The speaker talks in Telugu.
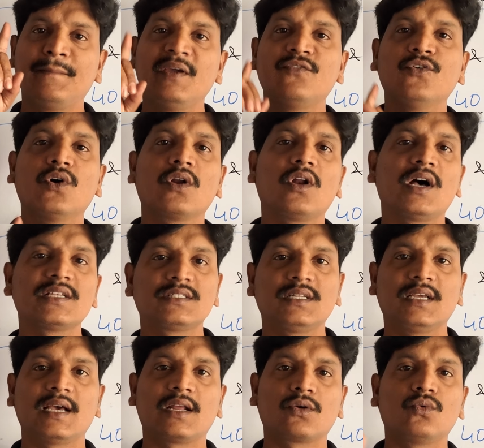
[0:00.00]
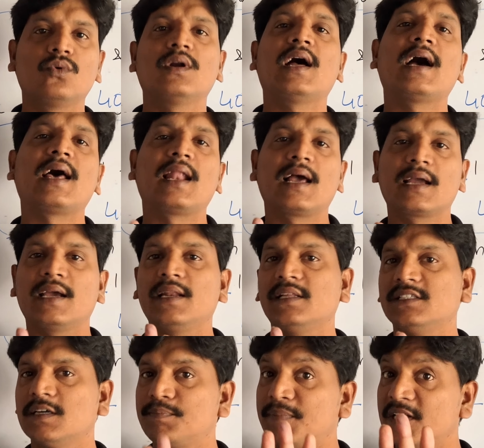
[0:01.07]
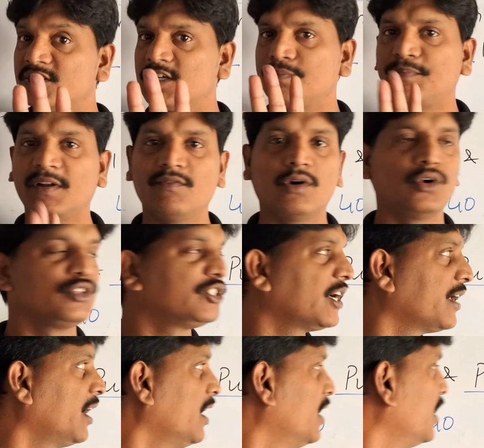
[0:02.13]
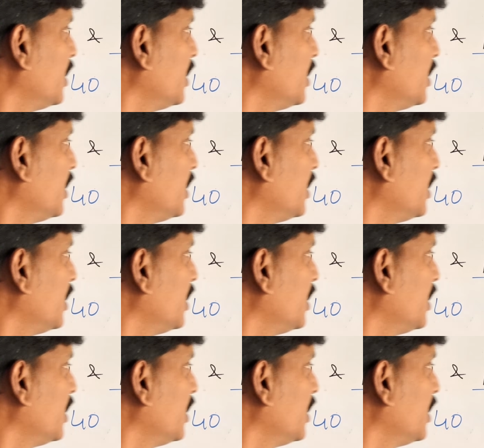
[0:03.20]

బిఫోర్ లాస్ట్ ఇయర్ కూడా అలాగే నేను చెప్పాను చెప్పినవి వచ్చాయి